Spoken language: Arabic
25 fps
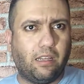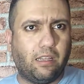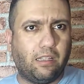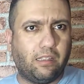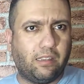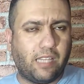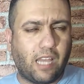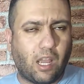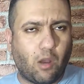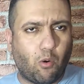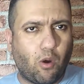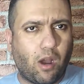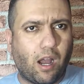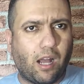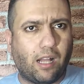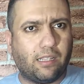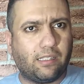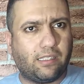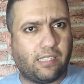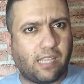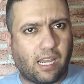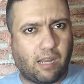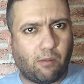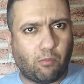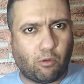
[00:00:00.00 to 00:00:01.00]
دعوه
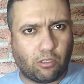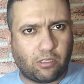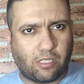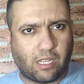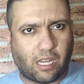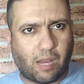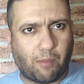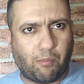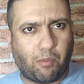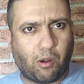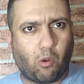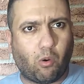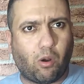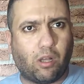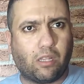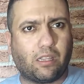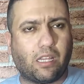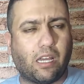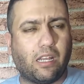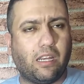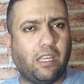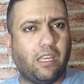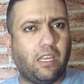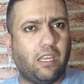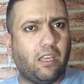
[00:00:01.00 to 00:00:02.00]
نتاع المنتخب
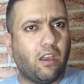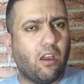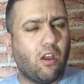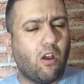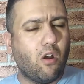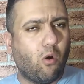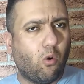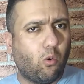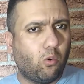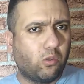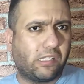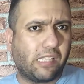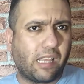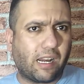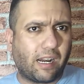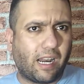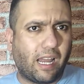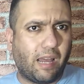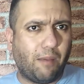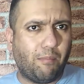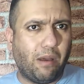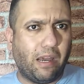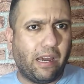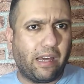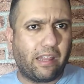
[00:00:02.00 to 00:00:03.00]
الوطني
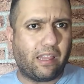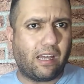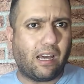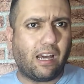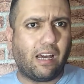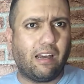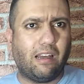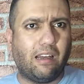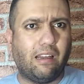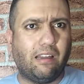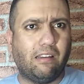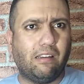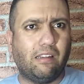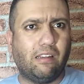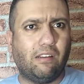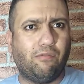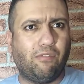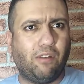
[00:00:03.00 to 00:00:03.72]
وصرح بهذا آه،